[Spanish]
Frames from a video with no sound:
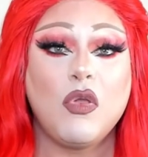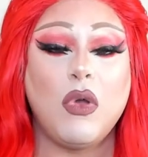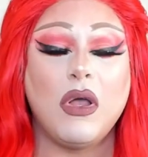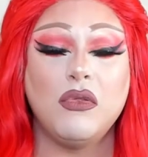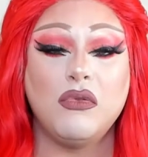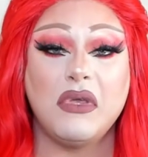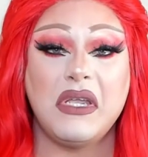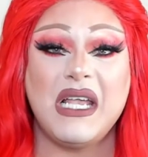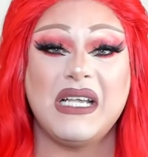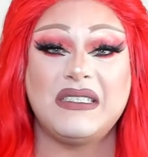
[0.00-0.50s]

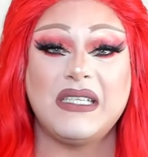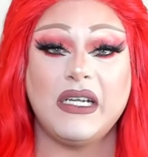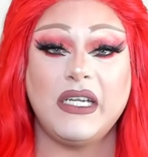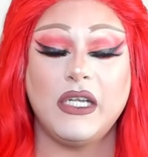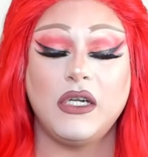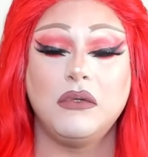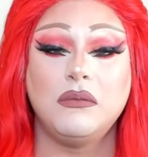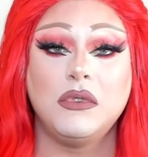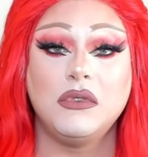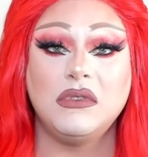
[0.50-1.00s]
cuando ellas
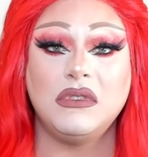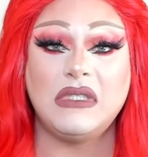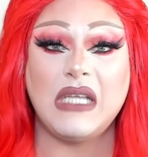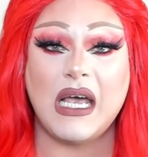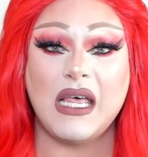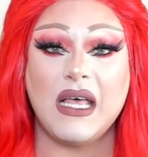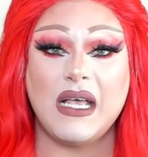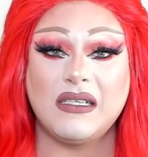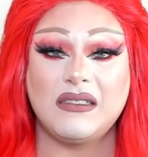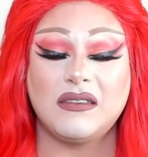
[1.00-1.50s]
salieron
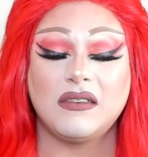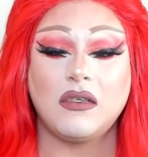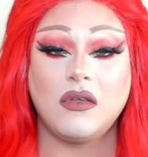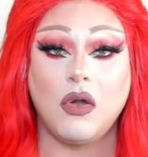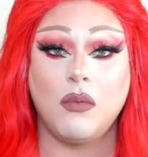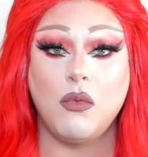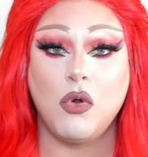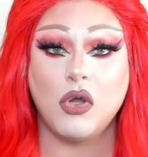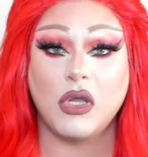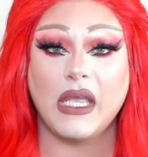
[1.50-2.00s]
montadas
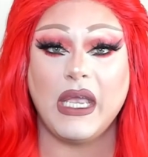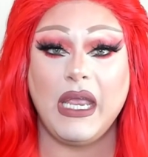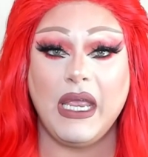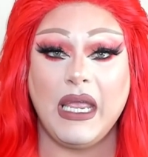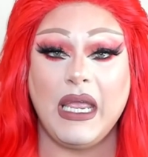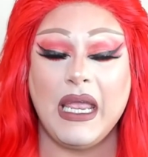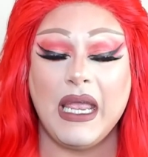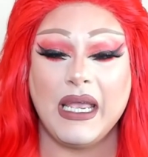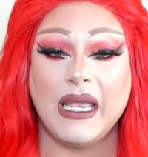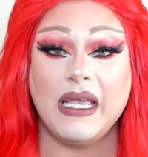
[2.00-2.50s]
como
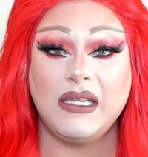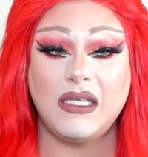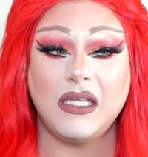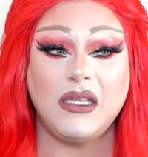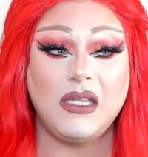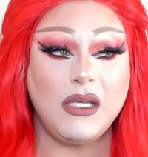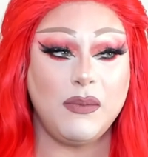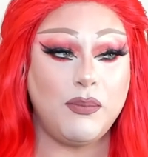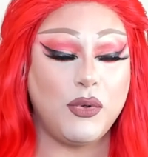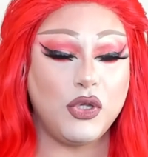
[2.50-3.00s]
que en
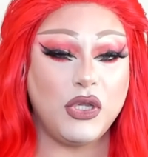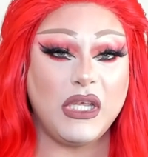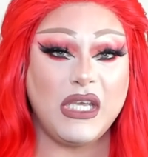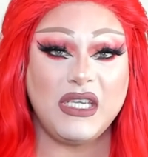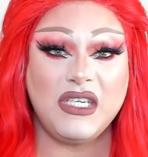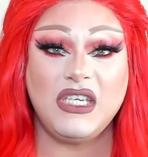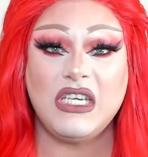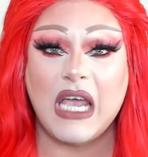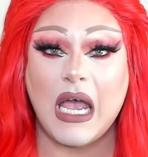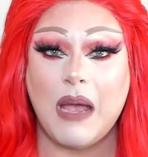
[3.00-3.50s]
este tipo
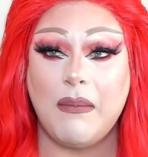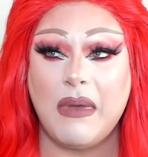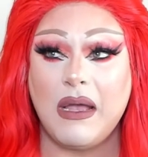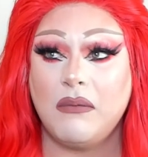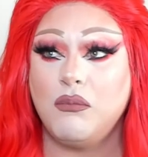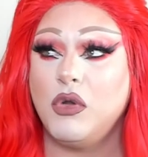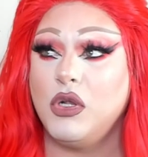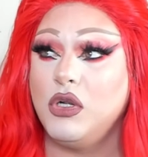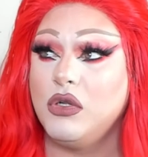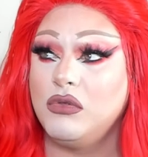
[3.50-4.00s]
de
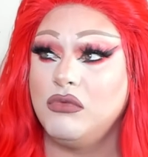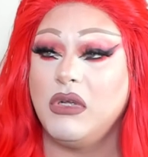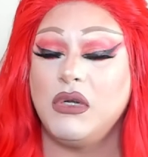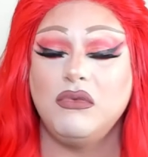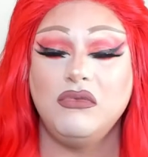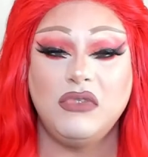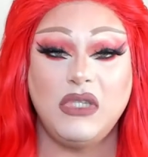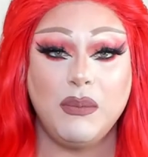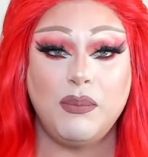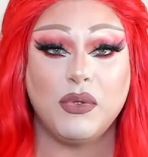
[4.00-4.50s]
llama, bueno, no
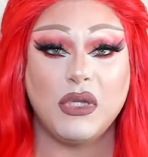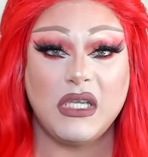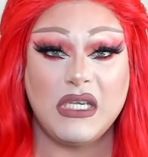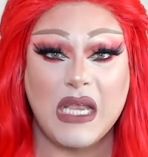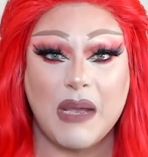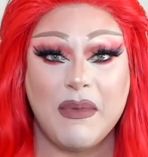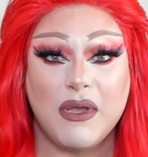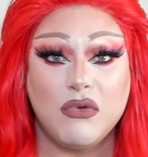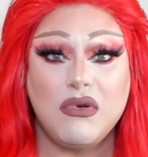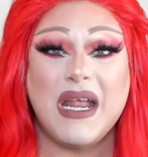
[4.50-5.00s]
era un tipo
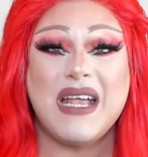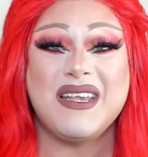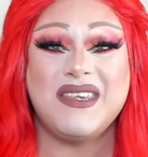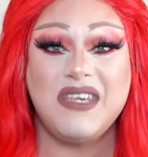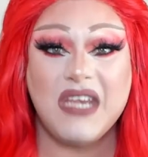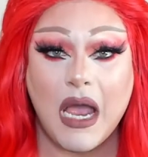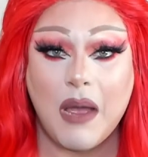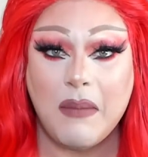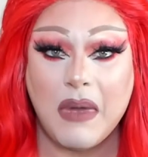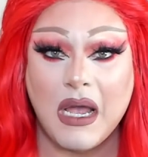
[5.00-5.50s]
de llama, era
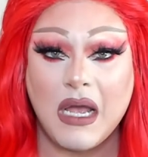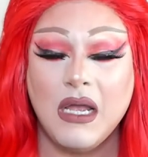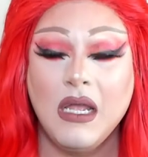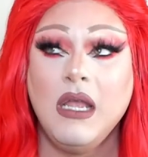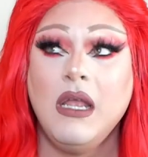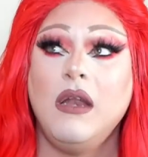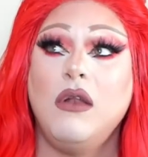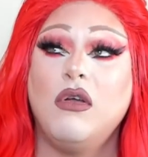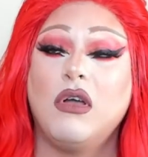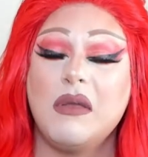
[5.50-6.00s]
una llama.
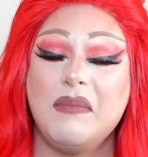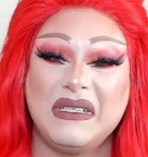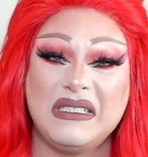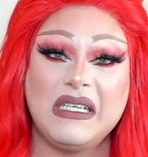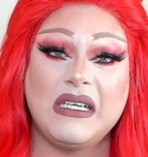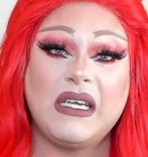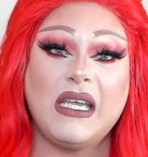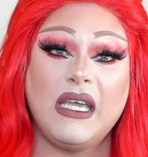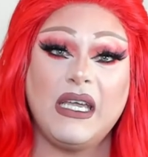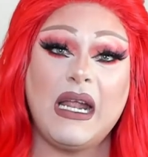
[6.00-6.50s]
Lo que
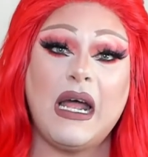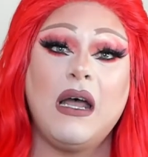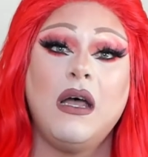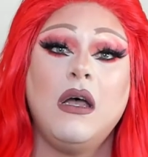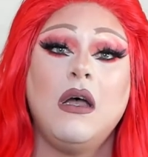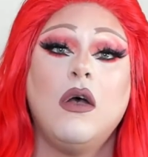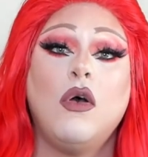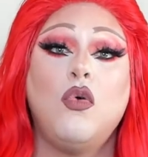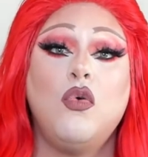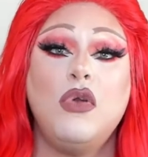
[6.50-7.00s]
pasa que
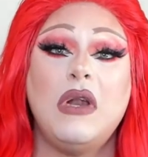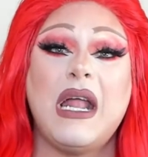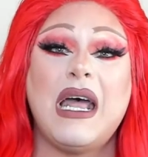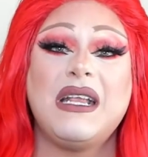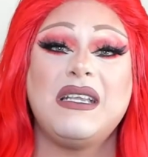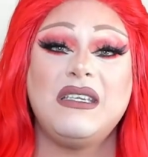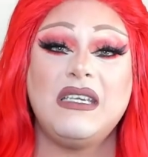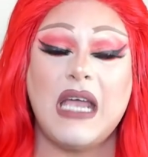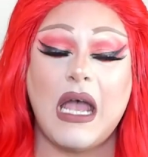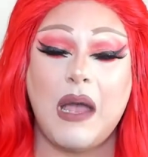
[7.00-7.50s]
era
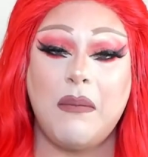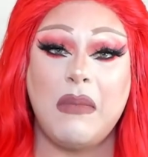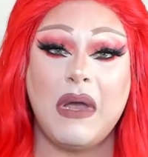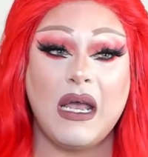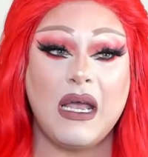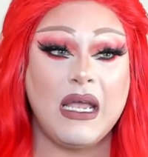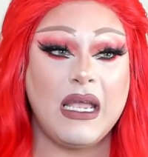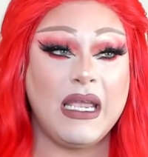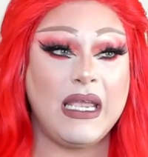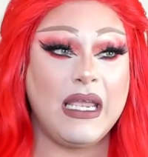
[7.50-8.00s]
una
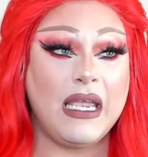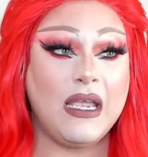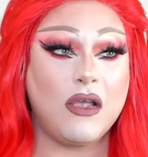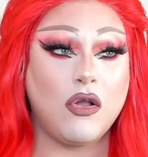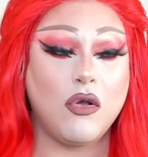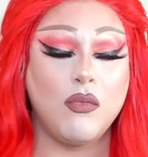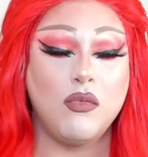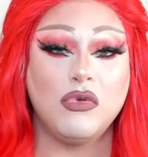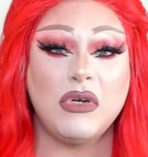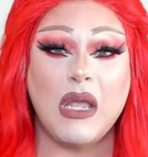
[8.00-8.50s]
llama
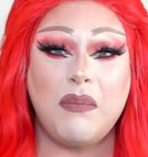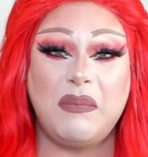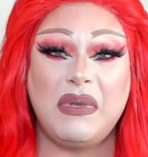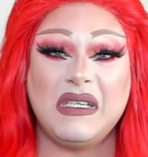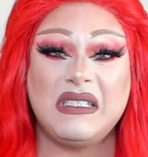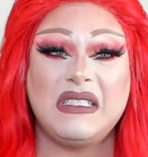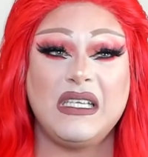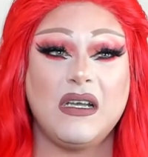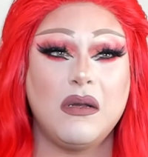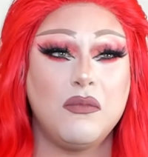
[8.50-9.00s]
eh, como una
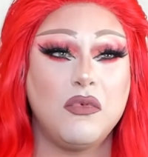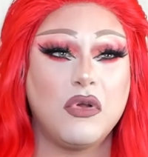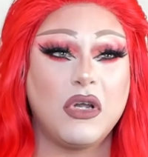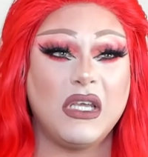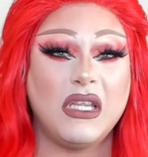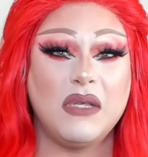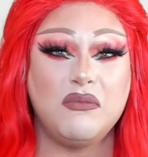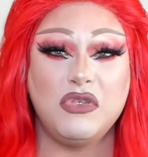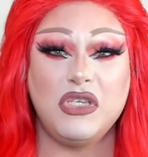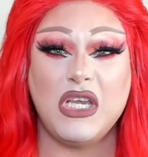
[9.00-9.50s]
especie como
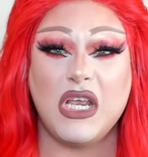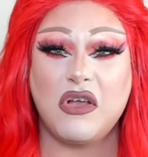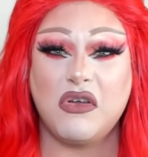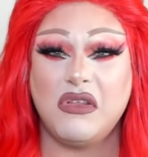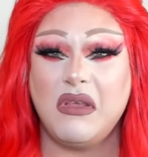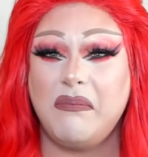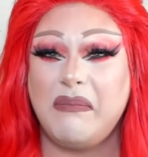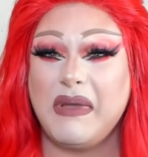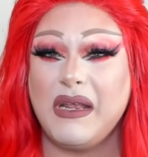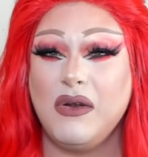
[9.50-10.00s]
que de
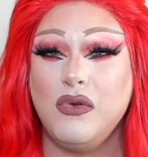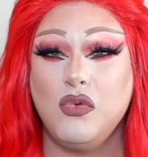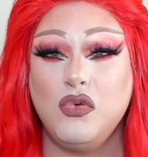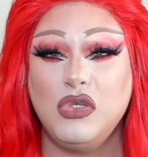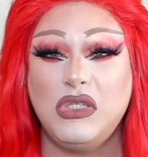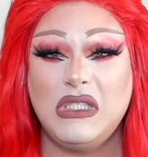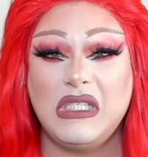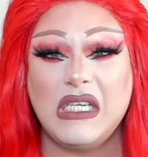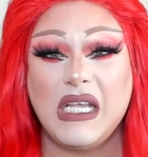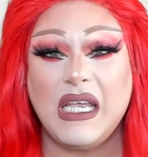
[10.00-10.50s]
muñeco de
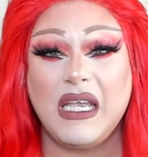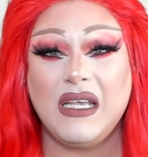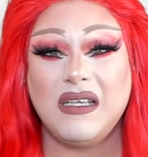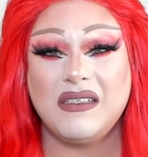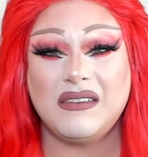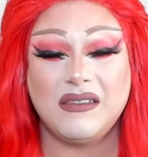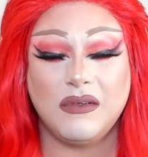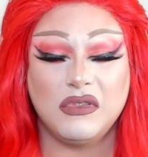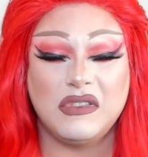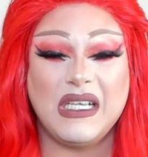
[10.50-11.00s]

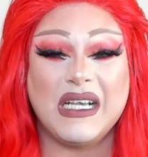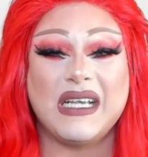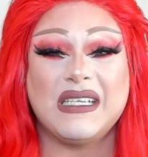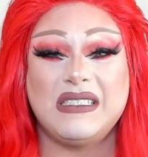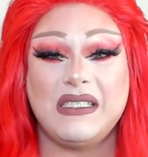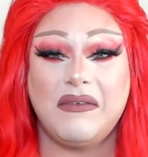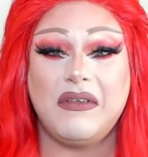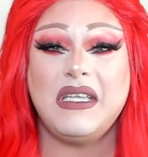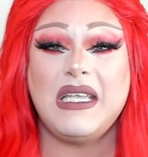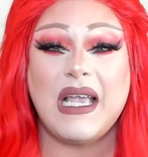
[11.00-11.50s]
peluche, o sea,
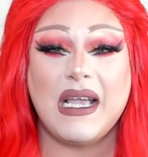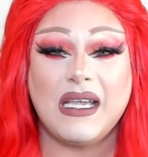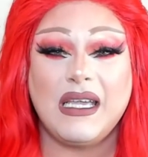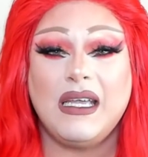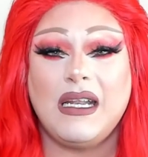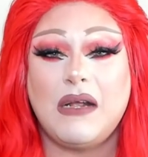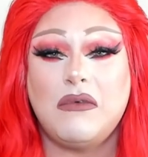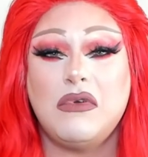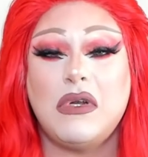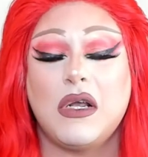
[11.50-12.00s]
que se veía
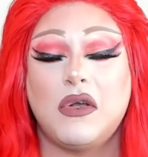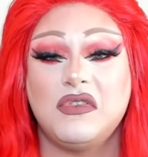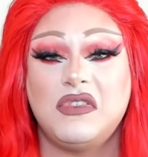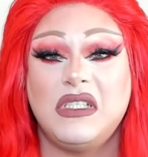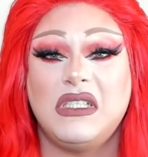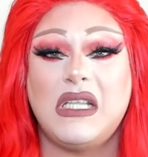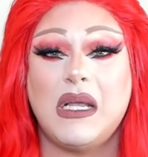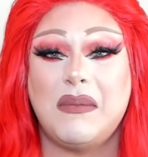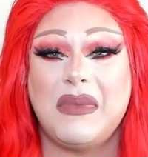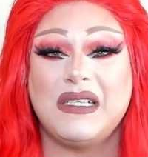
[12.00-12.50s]
que era una
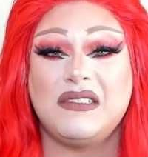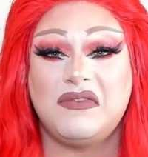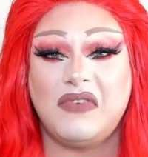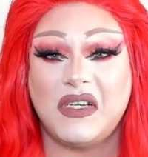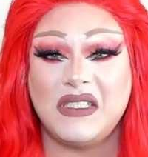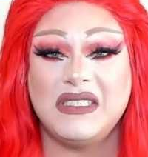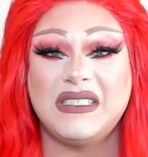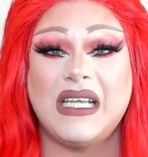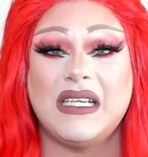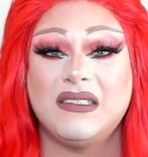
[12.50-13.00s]
cosita más
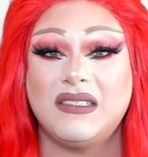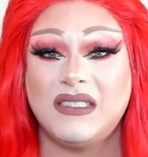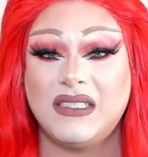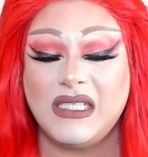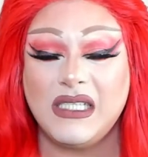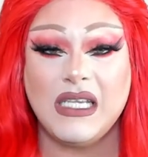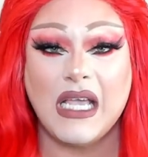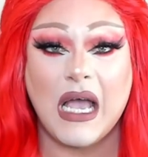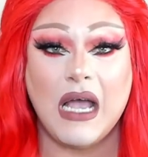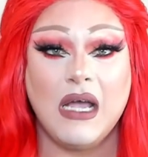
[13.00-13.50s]

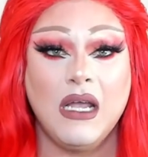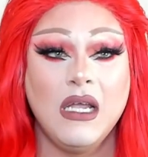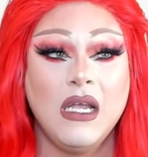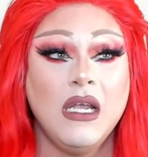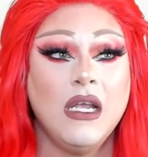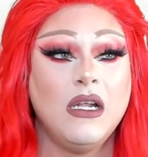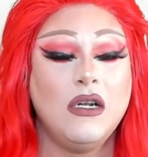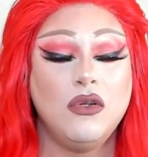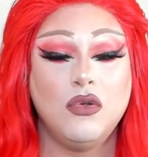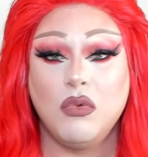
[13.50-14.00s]
fantasía
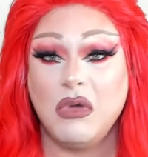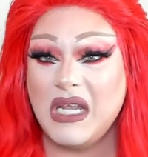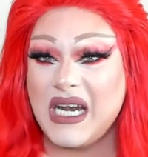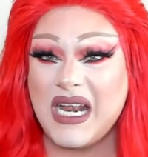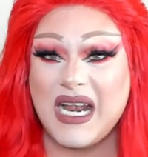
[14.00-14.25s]
no